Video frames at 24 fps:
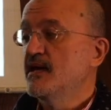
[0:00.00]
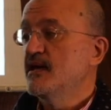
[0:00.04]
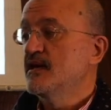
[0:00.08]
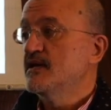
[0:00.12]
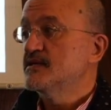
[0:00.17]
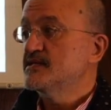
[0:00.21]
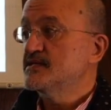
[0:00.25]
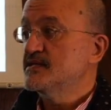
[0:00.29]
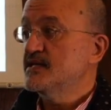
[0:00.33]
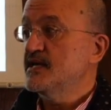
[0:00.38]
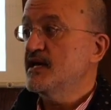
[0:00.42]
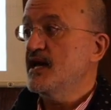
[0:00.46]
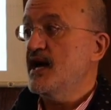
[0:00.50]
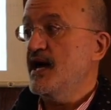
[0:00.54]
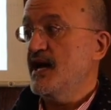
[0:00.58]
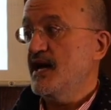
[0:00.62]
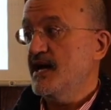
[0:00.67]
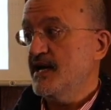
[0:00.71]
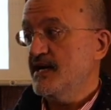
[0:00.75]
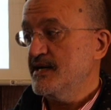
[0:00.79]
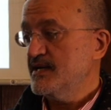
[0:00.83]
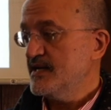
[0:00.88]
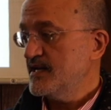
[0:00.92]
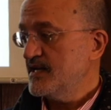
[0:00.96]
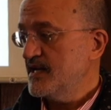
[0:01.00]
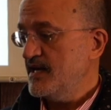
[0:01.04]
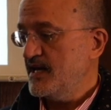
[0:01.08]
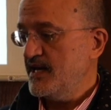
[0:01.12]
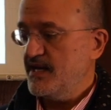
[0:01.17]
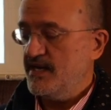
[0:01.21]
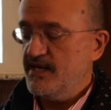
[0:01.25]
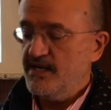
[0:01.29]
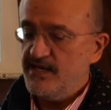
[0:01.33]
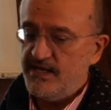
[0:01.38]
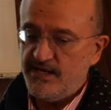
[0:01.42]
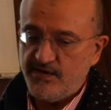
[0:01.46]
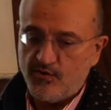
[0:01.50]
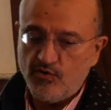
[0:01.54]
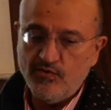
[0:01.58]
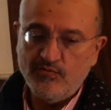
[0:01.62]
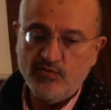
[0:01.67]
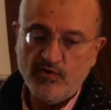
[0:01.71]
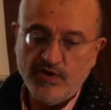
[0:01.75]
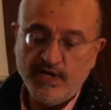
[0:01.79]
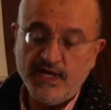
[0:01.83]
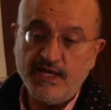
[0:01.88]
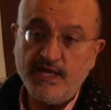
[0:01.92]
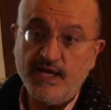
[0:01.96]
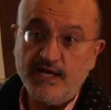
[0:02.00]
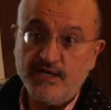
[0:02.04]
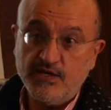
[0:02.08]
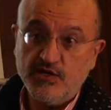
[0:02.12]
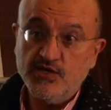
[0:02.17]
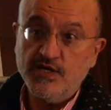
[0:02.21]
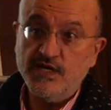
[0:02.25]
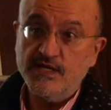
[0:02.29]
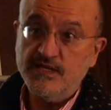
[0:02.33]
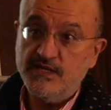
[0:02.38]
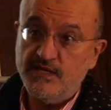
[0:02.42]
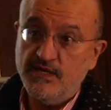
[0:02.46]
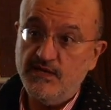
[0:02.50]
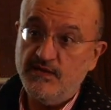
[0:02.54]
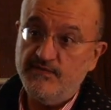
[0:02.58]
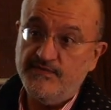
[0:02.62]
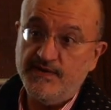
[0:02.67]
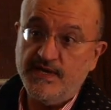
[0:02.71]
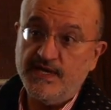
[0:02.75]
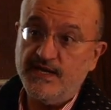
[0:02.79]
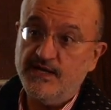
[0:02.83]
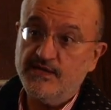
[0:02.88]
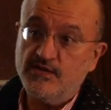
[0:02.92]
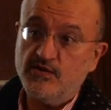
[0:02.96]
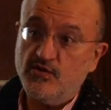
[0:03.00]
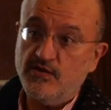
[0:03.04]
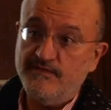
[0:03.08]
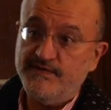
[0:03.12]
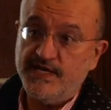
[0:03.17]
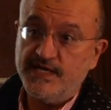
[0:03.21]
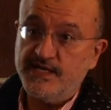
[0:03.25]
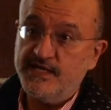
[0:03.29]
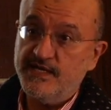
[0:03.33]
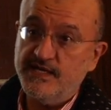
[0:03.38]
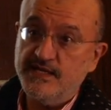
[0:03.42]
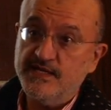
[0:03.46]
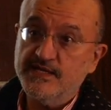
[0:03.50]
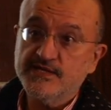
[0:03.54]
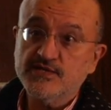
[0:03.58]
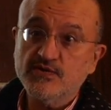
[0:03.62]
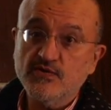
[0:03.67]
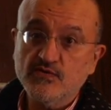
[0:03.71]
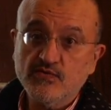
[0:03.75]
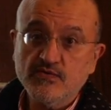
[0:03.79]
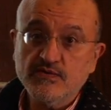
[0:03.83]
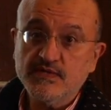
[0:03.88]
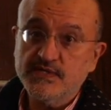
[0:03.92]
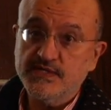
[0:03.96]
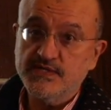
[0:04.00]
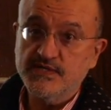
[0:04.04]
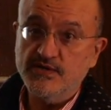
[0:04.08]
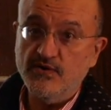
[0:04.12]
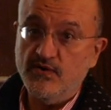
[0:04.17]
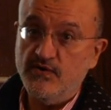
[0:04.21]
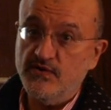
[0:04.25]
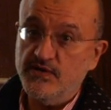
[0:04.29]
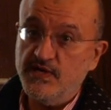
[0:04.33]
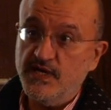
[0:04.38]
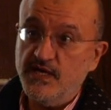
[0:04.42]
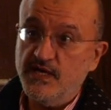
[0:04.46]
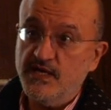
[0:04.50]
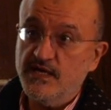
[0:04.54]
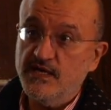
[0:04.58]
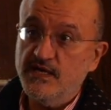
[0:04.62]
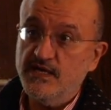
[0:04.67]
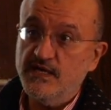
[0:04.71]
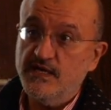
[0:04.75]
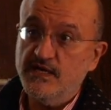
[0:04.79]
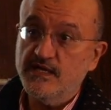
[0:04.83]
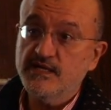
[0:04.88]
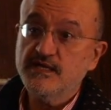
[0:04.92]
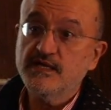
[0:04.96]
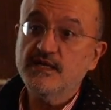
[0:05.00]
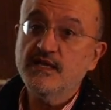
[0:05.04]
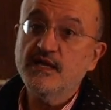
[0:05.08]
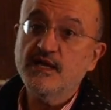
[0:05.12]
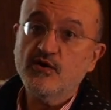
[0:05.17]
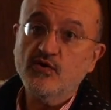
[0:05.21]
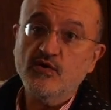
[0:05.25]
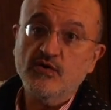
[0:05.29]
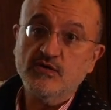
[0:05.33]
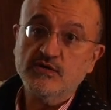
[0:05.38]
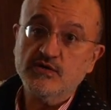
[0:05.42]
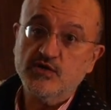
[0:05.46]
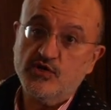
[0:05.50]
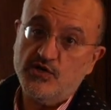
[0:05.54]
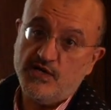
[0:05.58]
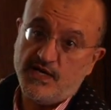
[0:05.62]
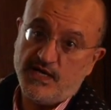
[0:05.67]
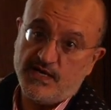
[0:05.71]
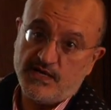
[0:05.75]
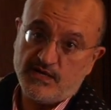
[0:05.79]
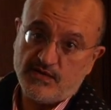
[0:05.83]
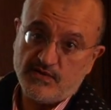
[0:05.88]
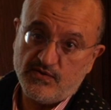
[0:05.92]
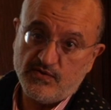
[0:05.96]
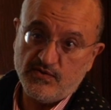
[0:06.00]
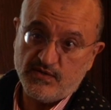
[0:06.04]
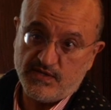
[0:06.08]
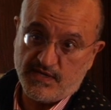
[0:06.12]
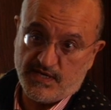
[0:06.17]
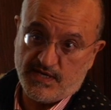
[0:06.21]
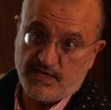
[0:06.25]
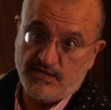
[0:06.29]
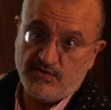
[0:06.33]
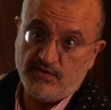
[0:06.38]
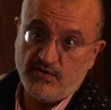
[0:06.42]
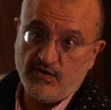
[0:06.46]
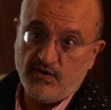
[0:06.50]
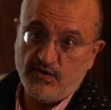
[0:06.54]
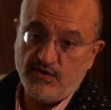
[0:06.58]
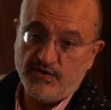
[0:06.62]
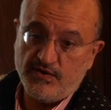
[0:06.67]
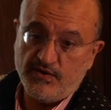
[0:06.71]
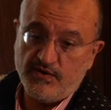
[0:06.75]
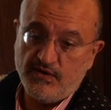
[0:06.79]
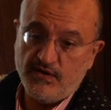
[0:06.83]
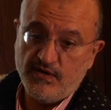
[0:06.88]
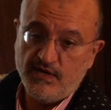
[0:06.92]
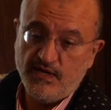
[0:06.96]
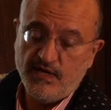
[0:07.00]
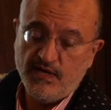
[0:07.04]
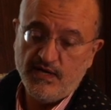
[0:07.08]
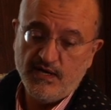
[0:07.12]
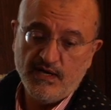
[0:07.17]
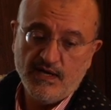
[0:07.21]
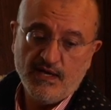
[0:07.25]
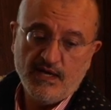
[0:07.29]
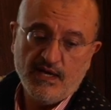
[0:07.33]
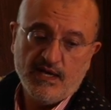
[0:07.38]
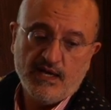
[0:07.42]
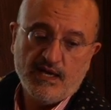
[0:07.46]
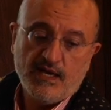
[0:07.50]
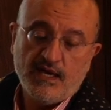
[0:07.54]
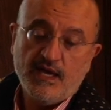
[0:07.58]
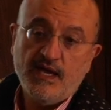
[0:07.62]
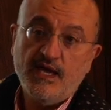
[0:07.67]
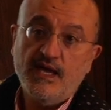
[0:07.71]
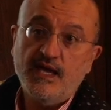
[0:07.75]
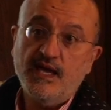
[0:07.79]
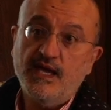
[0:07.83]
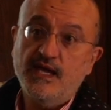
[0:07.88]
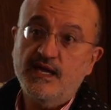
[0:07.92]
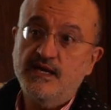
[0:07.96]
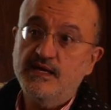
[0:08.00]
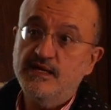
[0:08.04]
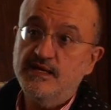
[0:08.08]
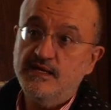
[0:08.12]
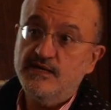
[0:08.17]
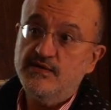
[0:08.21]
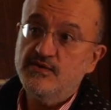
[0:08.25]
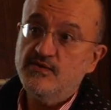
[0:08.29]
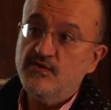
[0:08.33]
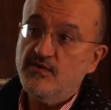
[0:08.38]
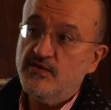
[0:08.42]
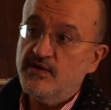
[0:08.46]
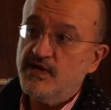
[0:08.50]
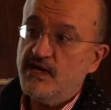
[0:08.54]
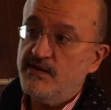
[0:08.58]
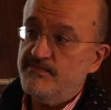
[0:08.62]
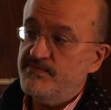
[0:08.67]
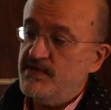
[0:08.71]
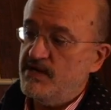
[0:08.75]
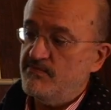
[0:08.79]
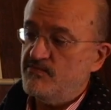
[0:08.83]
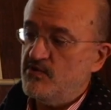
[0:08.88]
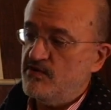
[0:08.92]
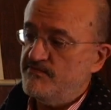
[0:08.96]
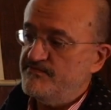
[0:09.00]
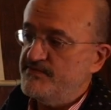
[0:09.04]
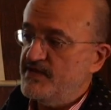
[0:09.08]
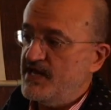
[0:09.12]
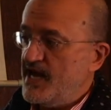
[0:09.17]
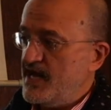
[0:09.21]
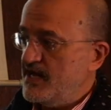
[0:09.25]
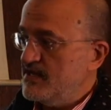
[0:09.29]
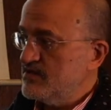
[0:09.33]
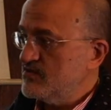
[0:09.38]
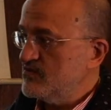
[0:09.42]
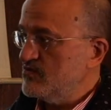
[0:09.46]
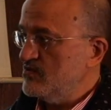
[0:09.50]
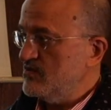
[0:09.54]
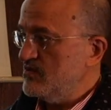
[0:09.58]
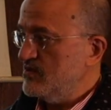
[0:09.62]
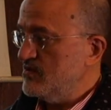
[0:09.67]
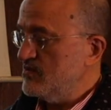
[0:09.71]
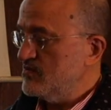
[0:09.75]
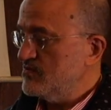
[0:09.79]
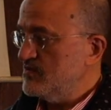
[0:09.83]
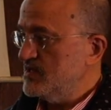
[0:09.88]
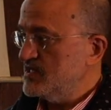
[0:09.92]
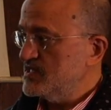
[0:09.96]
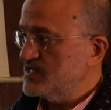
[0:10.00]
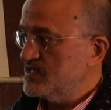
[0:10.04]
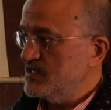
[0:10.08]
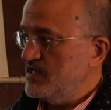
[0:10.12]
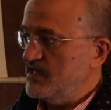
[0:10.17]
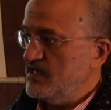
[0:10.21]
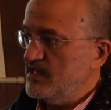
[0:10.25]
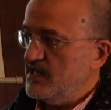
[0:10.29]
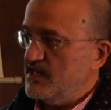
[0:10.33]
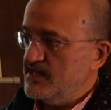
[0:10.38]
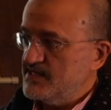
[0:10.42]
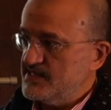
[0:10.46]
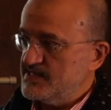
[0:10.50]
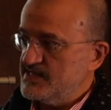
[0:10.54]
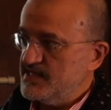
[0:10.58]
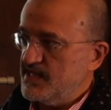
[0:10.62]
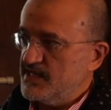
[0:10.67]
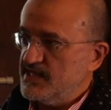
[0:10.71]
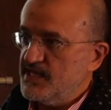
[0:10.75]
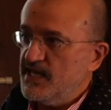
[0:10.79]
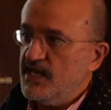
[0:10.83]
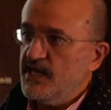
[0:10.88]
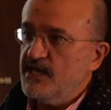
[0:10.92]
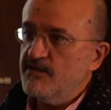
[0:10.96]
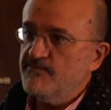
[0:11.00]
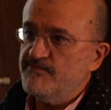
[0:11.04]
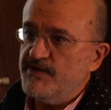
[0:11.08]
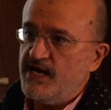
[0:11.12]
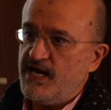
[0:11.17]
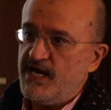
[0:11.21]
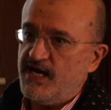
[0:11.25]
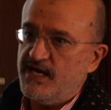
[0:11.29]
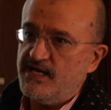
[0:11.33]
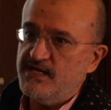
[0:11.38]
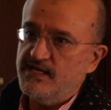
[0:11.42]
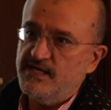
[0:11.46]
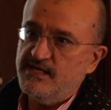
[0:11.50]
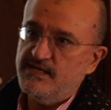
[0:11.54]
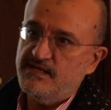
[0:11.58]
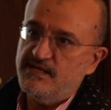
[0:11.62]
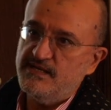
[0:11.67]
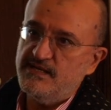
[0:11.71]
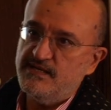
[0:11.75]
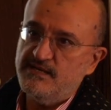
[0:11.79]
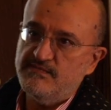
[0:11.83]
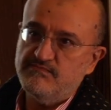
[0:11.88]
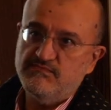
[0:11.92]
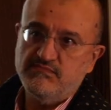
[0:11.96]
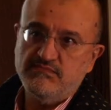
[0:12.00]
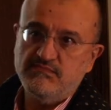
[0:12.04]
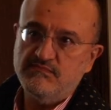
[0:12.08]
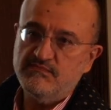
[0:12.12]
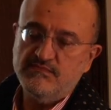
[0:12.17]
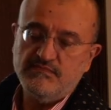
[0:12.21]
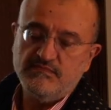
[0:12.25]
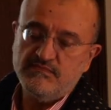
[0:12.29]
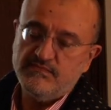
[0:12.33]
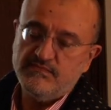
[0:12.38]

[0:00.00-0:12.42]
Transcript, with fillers: sia anche le comunità scientifiche a trovare delle soluzioni eh, di concerto tra loro. E, eh, noi abbiamo avviato questa iniziativa ehm,